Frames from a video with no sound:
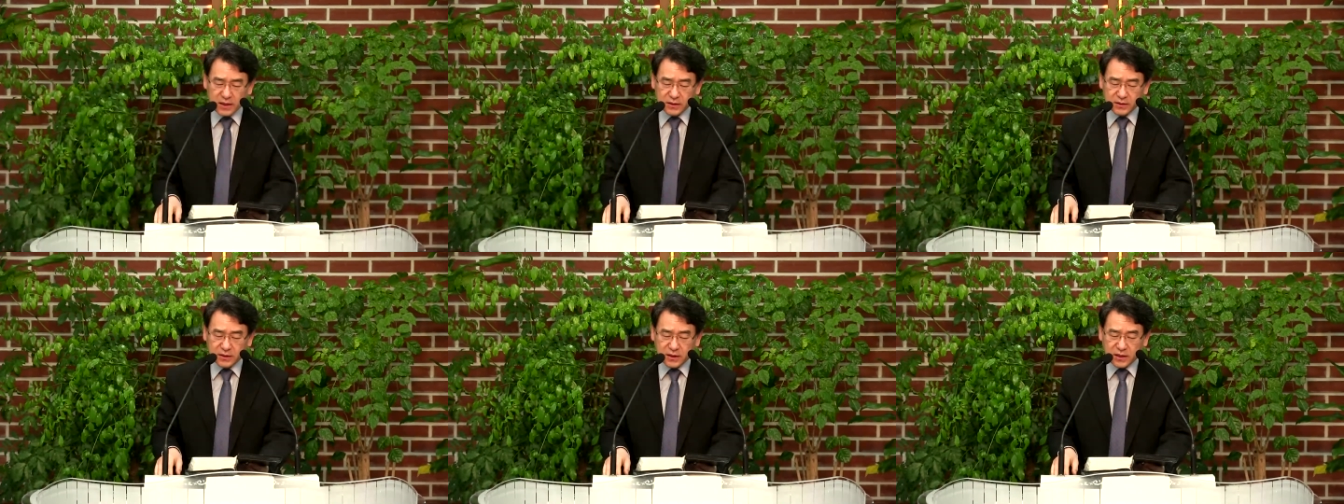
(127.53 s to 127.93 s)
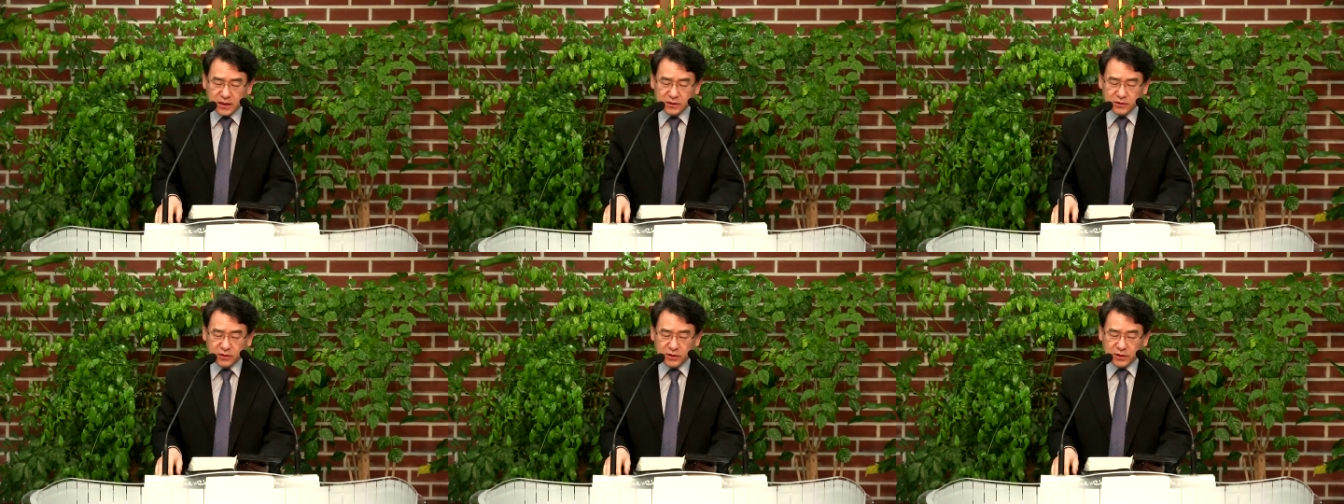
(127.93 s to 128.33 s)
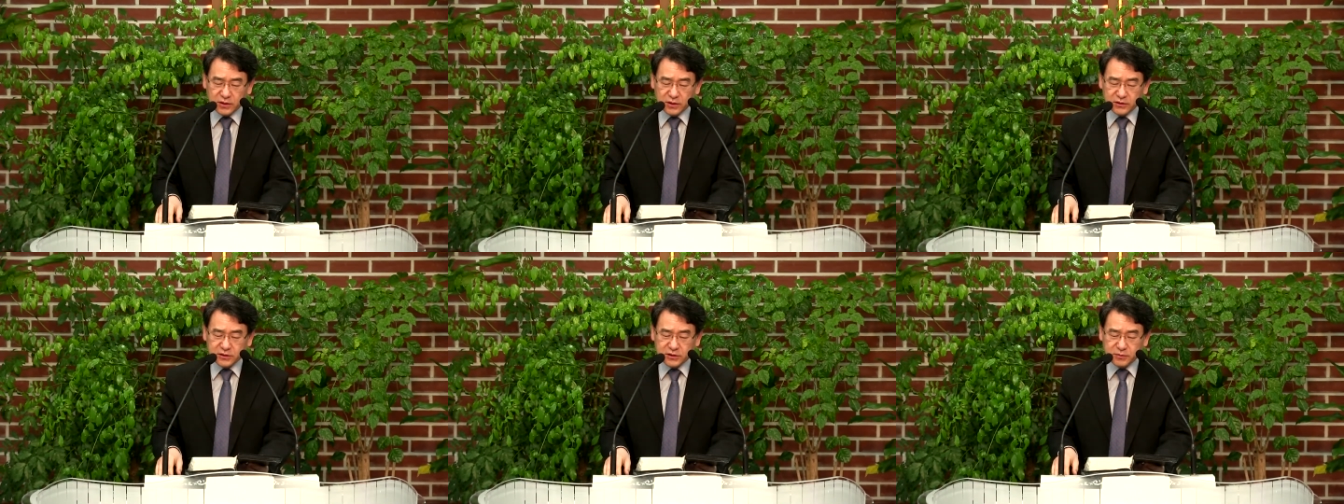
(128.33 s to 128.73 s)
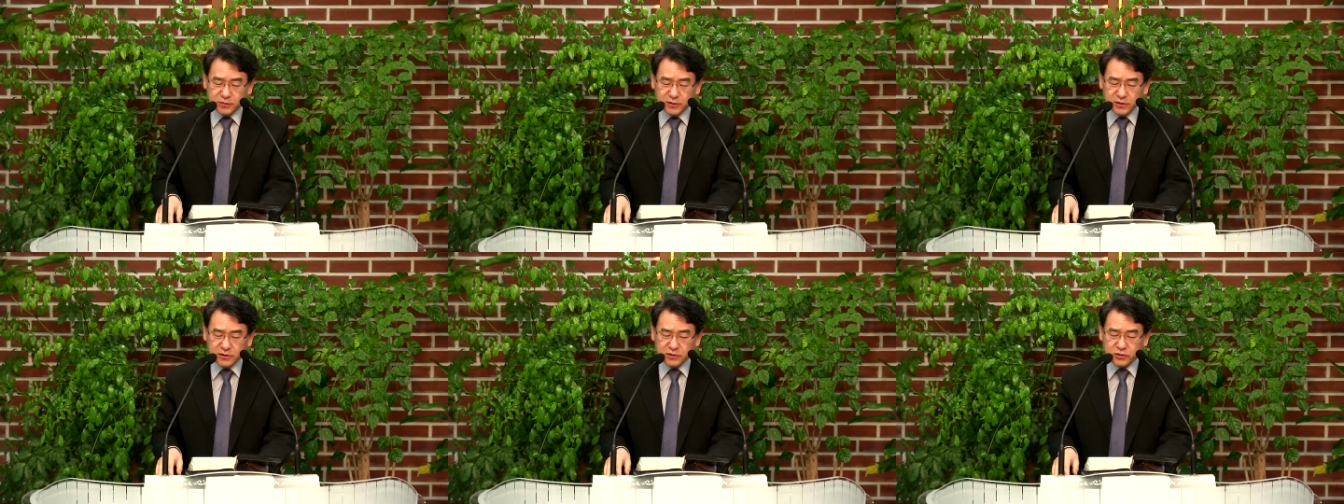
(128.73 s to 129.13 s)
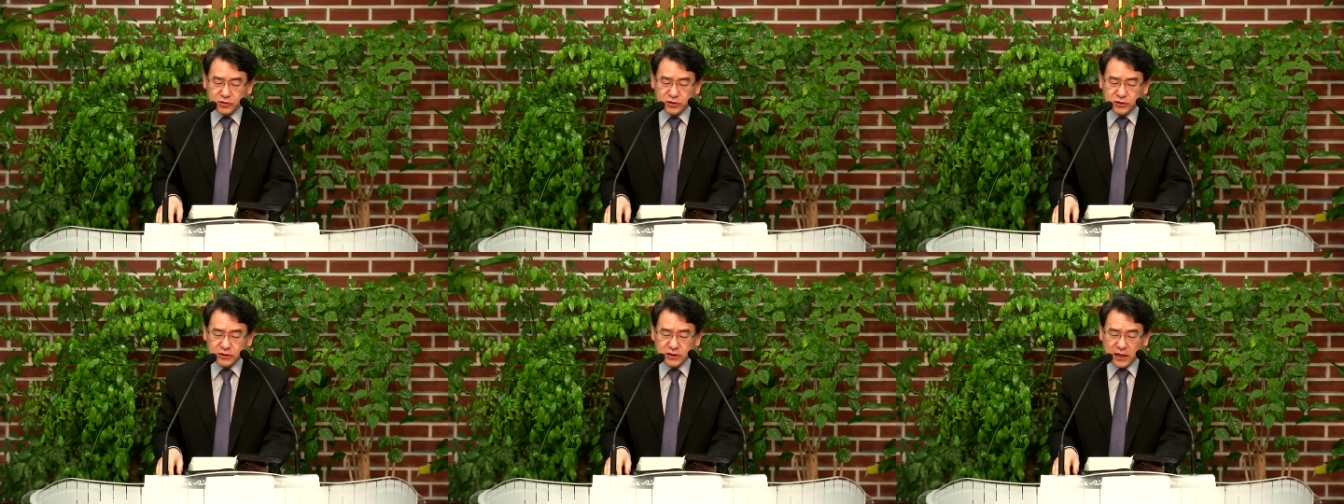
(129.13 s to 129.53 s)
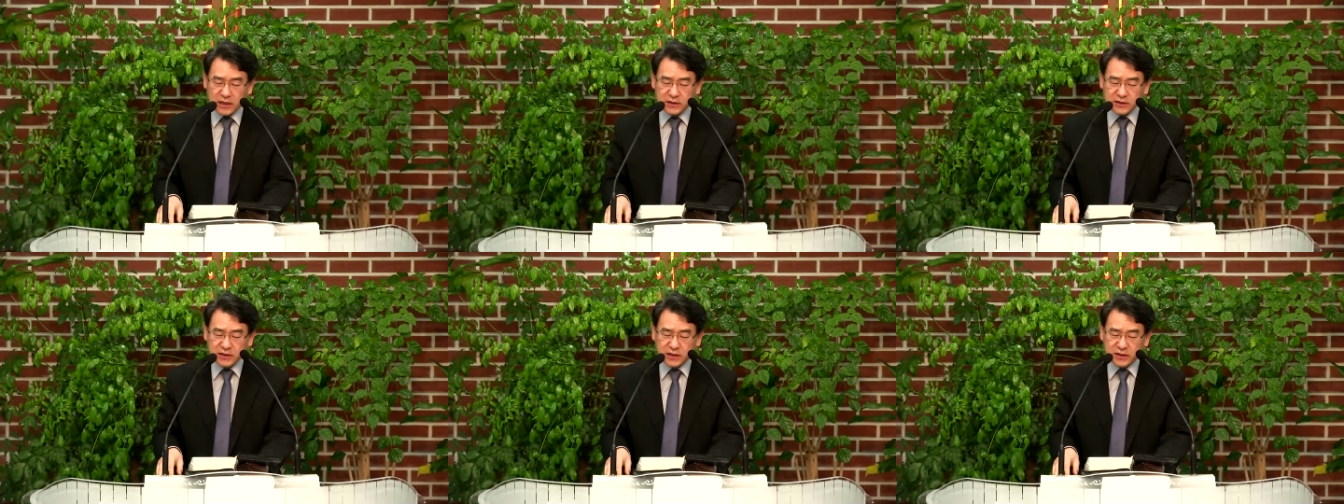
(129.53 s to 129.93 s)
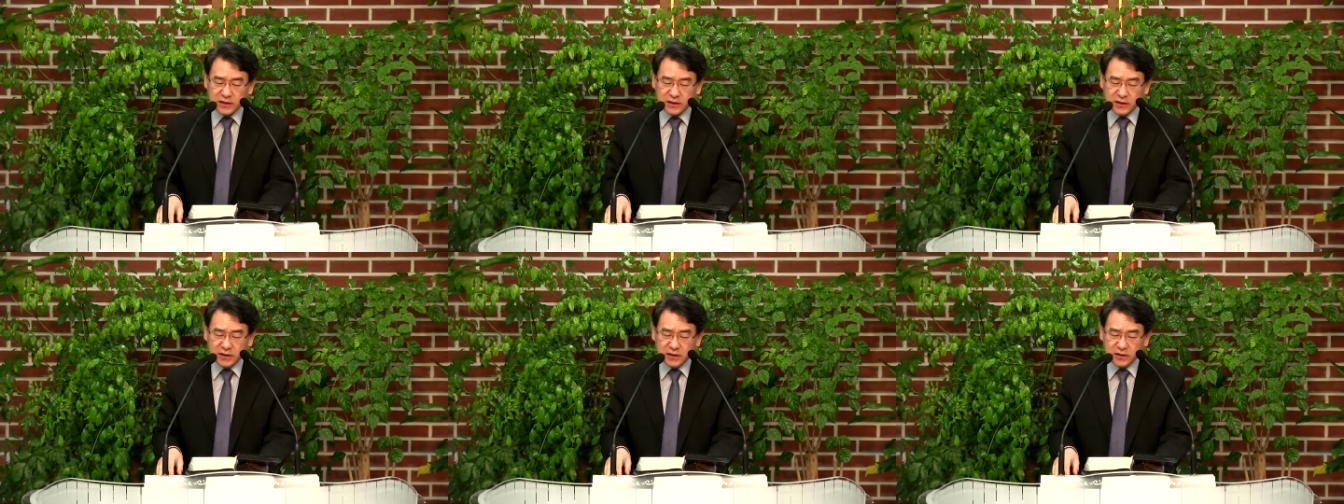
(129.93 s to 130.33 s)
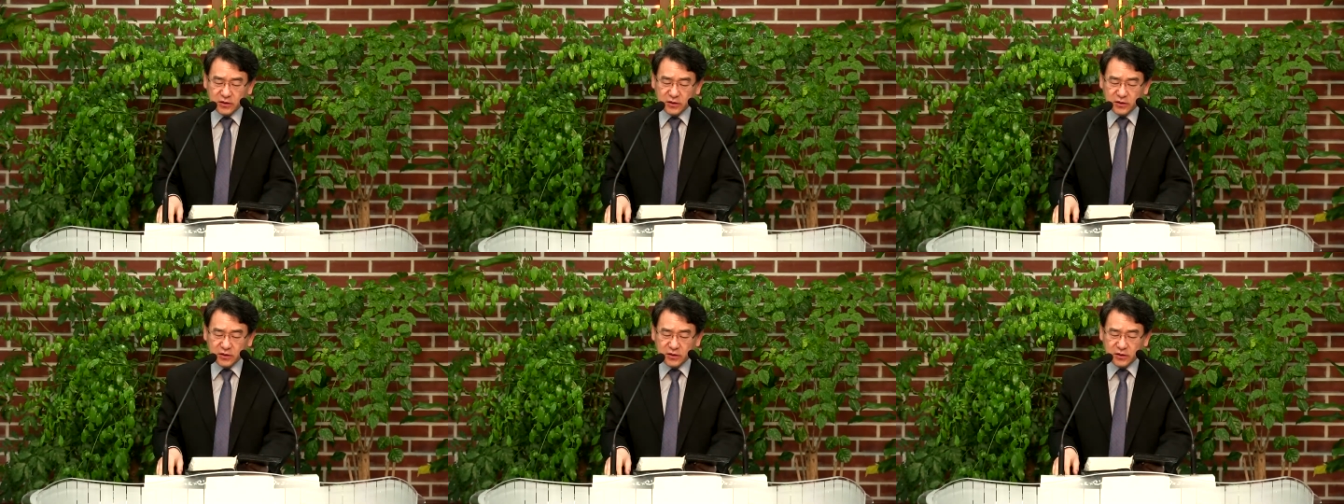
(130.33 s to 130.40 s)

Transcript: 내가 너에게 집을 주지 아니하리니